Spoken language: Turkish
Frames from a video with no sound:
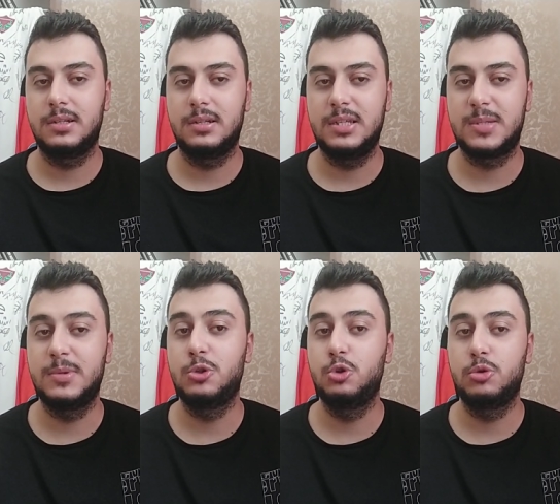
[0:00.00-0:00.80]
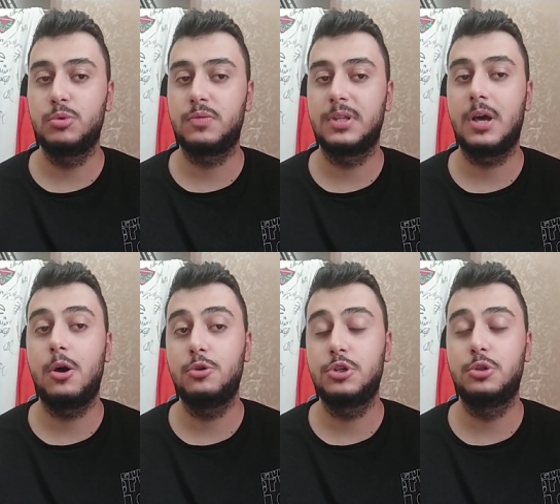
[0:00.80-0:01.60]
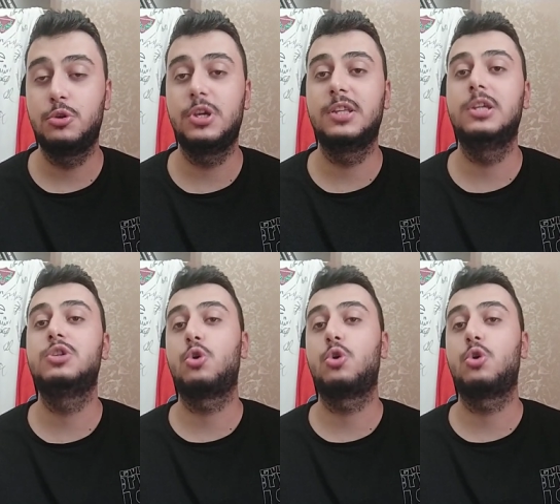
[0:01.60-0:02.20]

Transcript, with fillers: e, ismini duyurmuş ve daha önce Türkiye'de